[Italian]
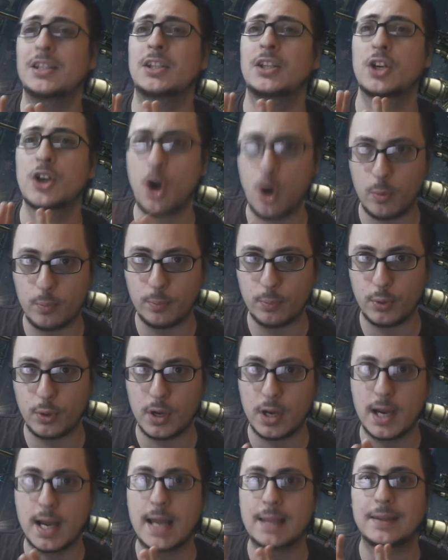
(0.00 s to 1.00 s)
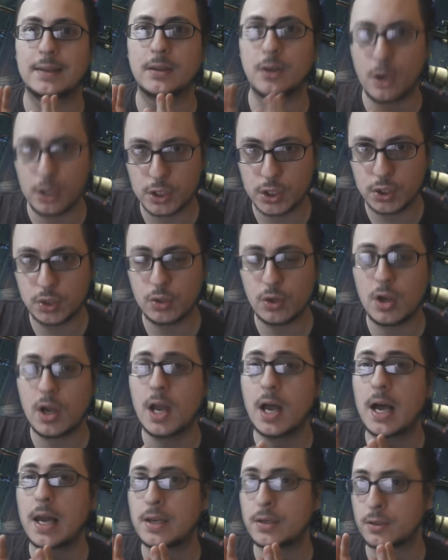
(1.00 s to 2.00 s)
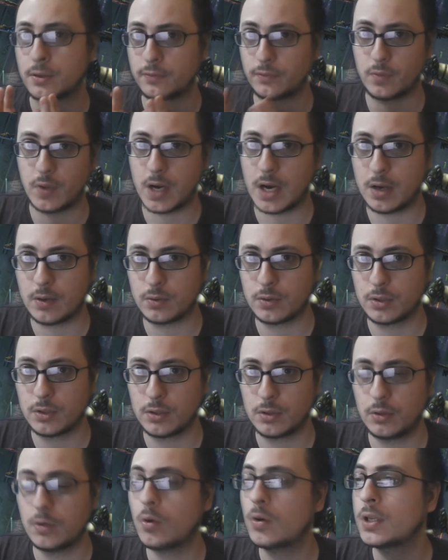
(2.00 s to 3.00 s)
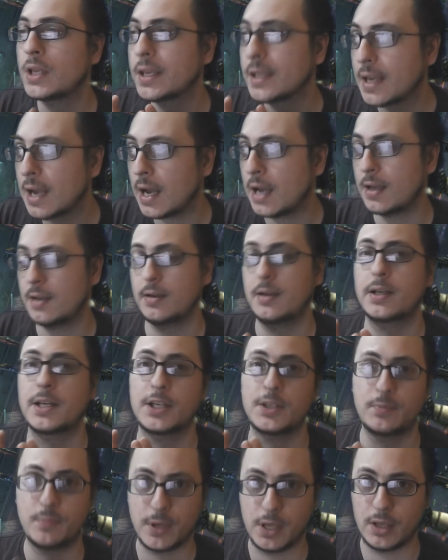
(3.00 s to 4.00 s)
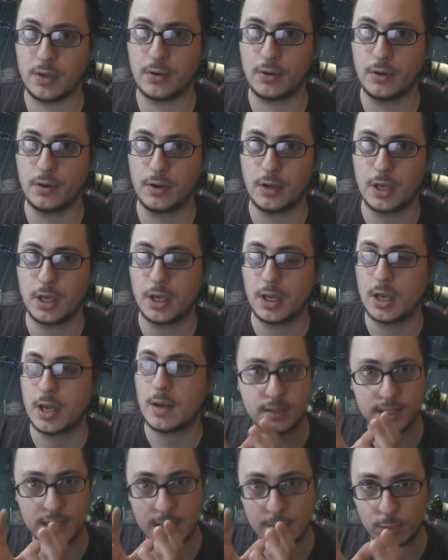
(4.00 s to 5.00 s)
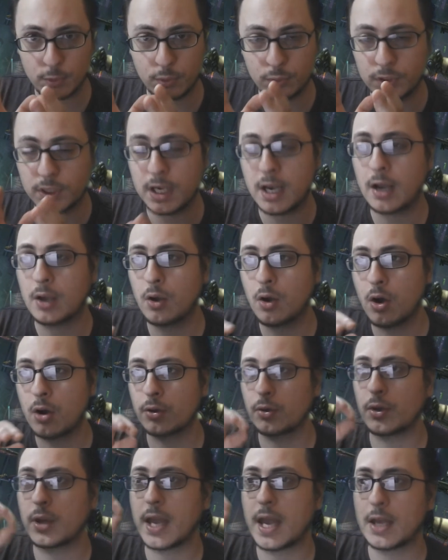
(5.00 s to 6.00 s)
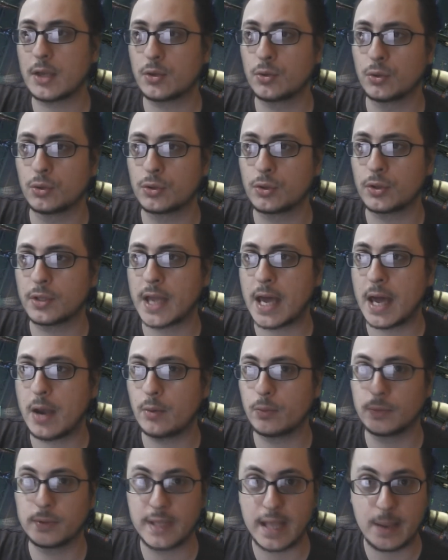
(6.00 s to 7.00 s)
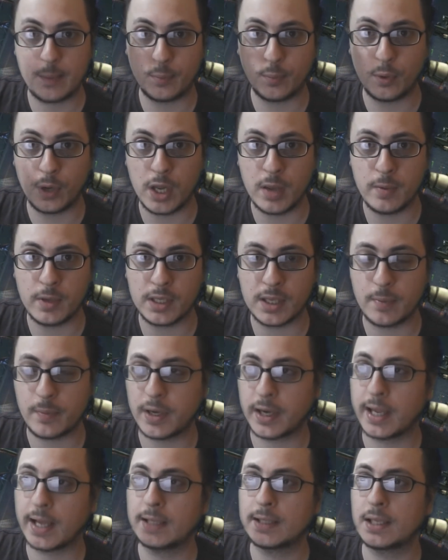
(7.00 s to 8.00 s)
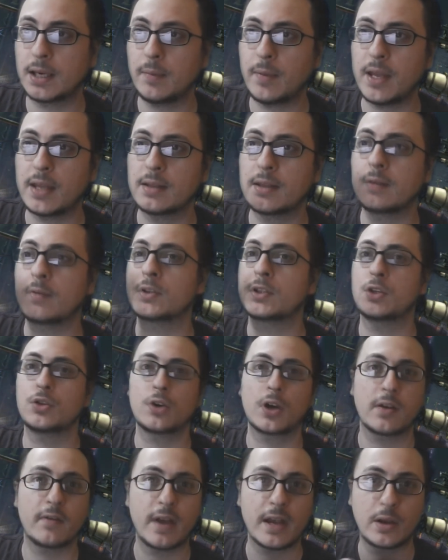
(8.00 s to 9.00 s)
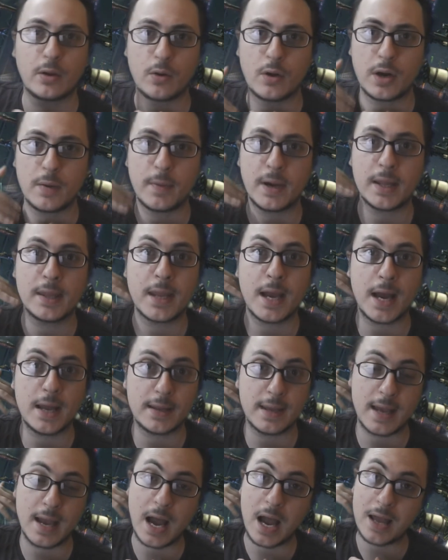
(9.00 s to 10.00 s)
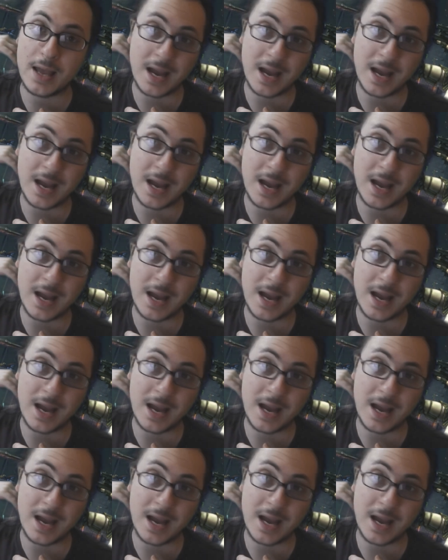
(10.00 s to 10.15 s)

troppo addosso alle software house, non gli dà respiro siamo tutti d'accordo che è giusto dare un tempo limite perché altrimenti questi giochi vengono rimandati